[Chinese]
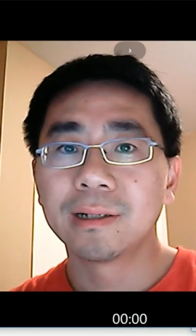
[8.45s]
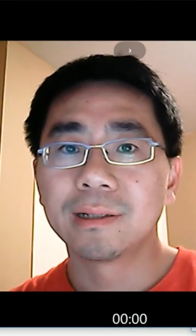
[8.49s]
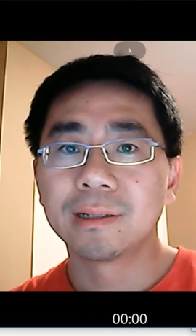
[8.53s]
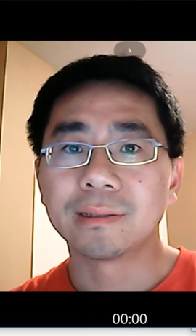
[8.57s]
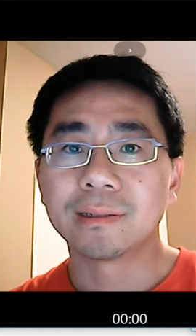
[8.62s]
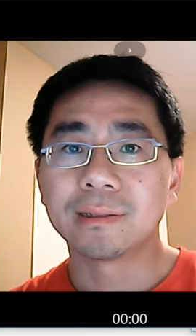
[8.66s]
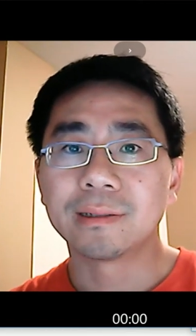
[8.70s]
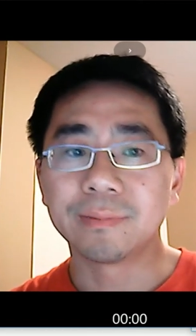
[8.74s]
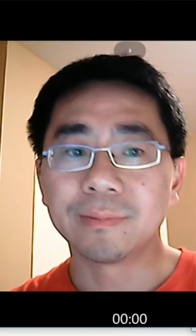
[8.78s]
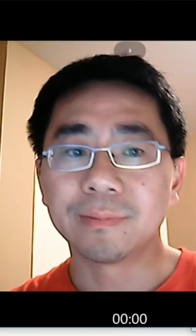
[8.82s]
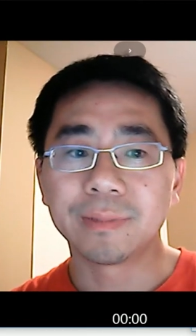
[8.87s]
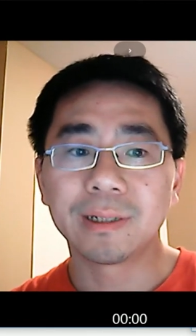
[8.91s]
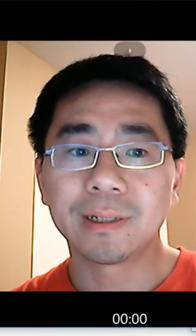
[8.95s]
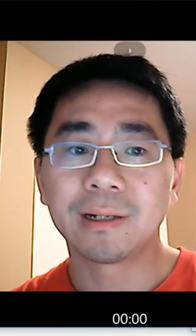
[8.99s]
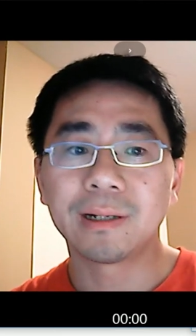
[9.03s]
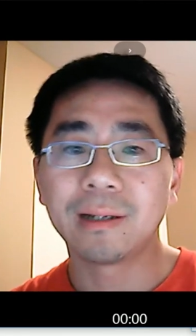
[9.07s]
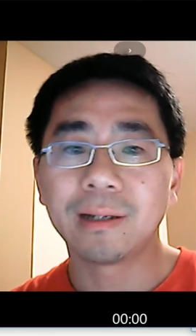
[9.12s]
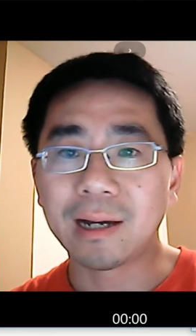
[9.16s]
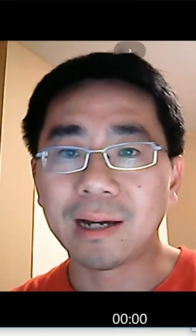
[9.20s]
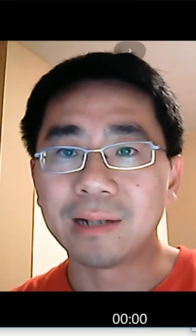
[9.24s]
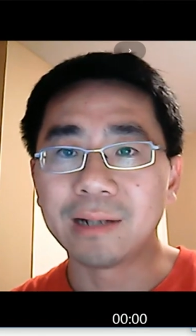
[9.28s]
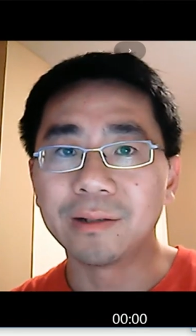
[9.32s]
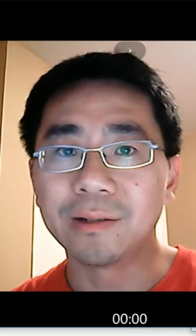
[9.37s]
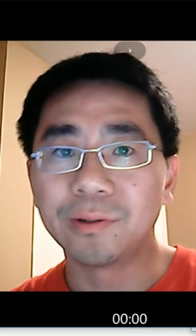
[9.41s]
怎么样
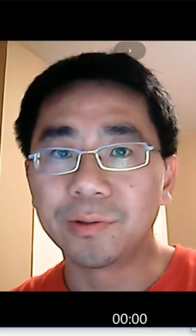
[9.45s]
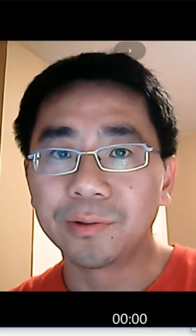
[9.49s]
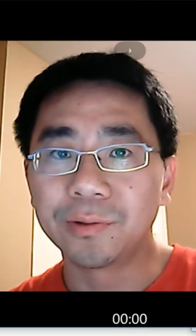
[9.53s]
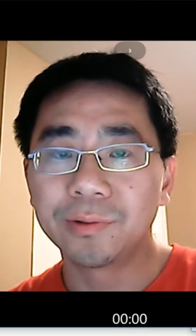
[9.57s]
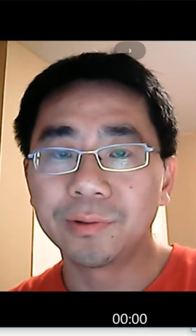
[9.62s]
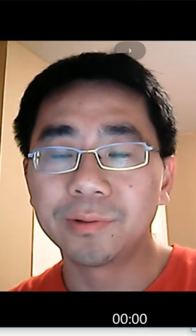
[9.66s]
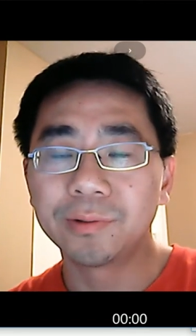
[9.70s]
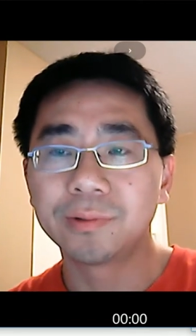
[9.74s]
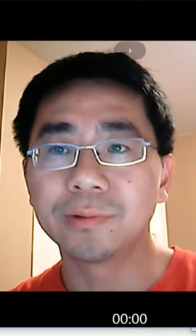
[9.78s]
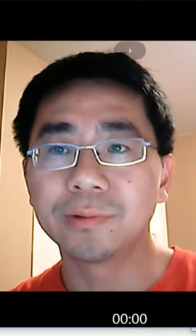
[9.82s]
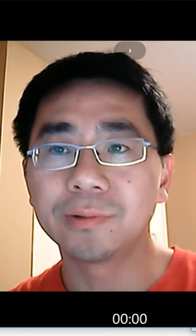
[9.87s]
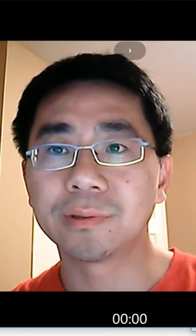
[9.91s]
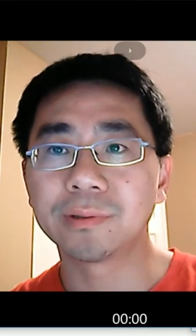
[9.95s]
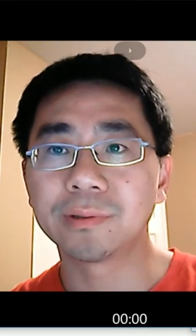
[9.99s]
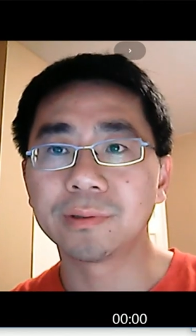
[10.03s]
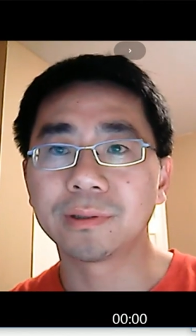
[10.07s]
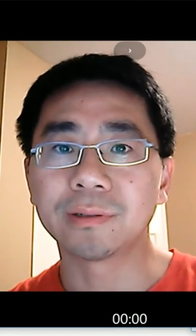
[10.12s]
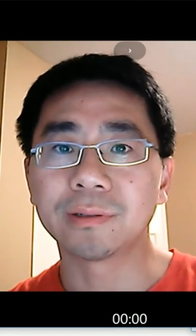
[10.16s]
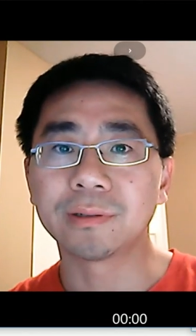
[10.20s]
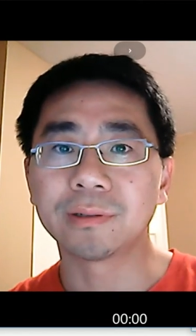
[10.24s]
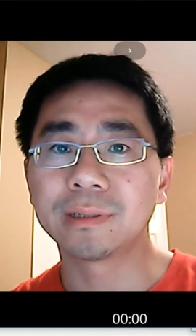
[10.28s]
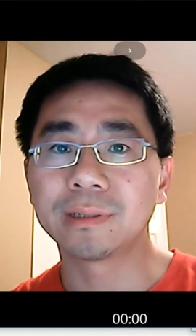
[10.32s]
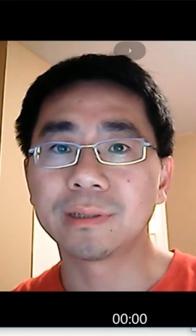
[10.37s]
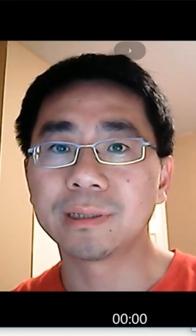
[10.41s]
朗读
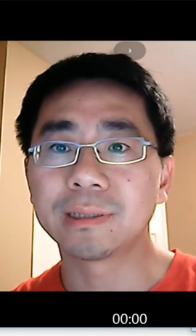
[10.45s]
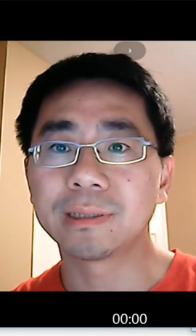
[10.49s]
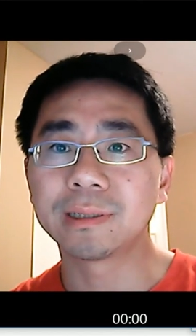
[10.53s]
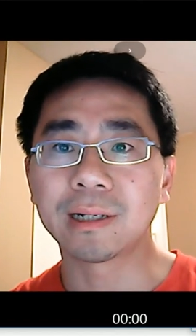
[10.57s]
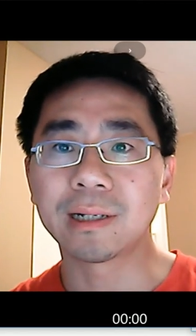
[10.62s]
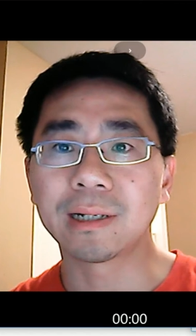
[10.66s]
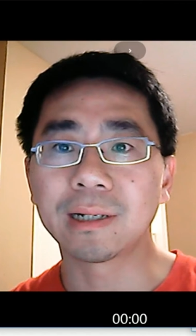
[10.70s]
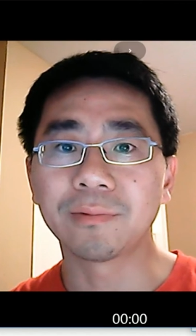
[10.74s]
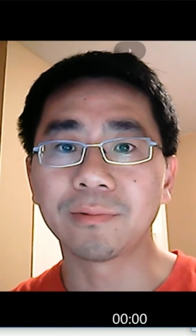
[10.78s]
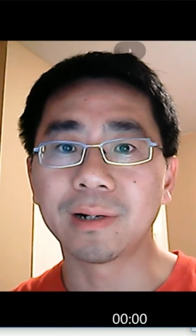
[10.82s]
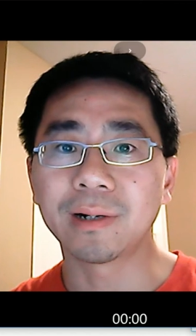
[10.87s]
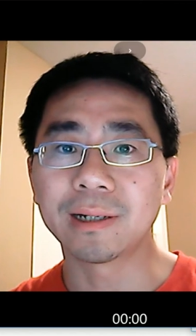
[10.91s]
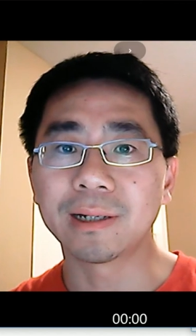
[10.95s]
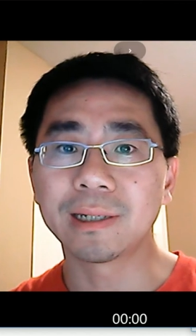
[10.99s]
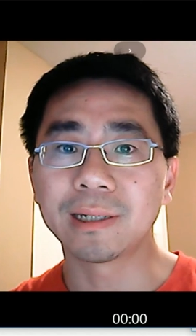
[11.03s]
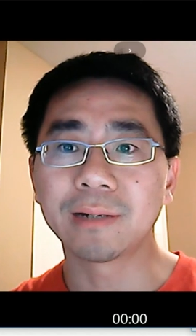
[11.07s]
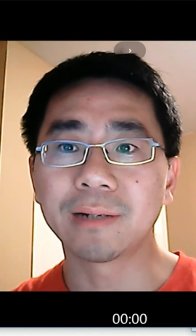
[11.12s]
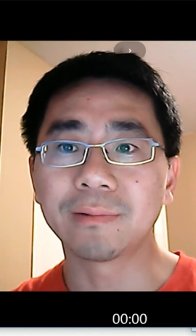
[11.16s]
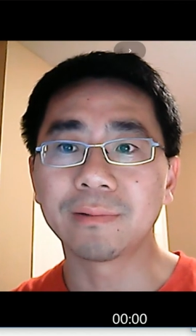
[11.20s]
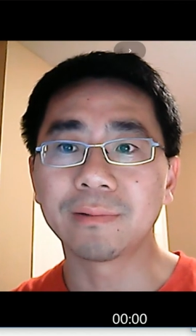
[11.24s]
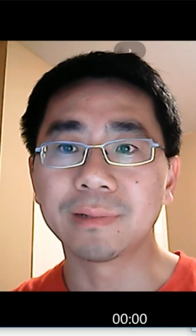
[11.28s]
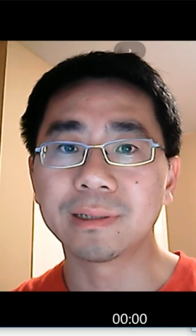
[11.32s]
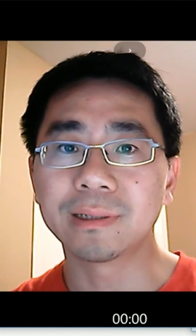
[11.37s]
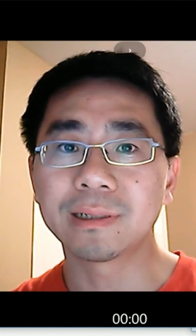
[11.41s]
手机上网页
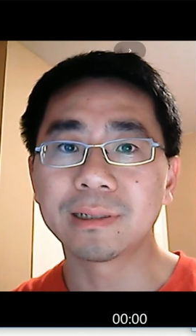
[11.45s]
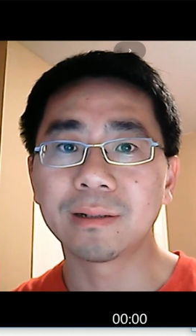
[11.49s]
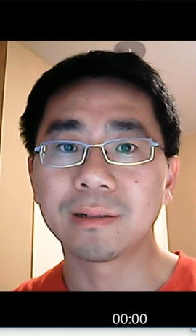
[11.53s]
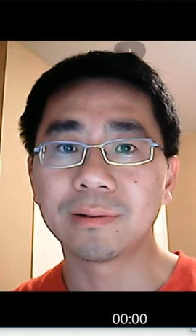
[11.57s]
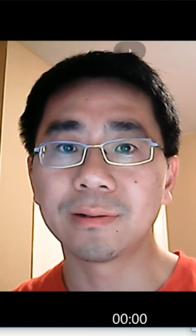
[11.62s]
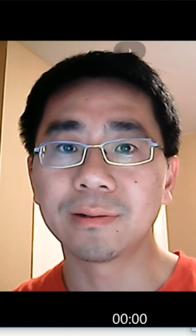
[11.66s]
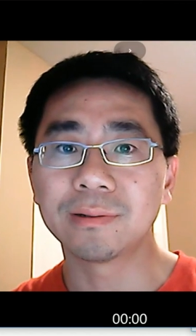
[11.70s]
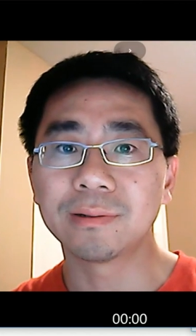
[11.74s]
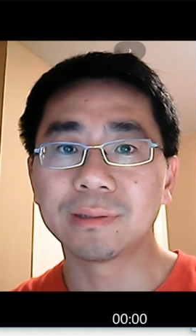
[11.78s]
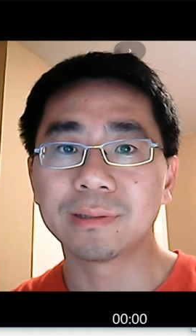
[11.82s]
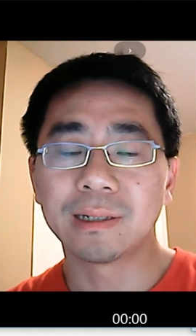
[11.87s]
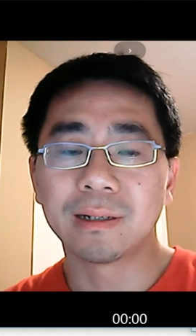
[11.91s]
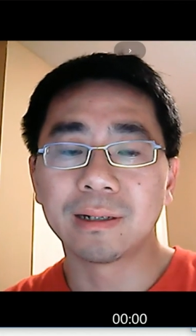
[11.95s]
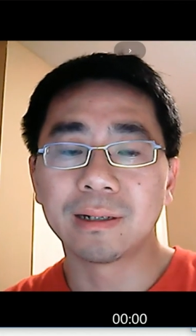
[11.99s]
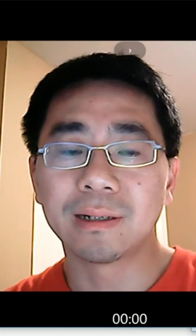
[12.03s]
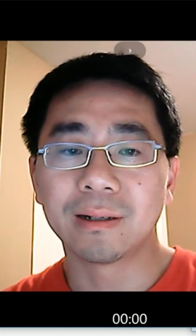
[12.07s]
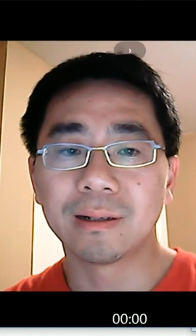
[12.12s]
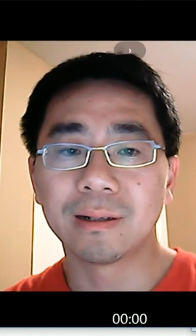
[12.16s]
文章或者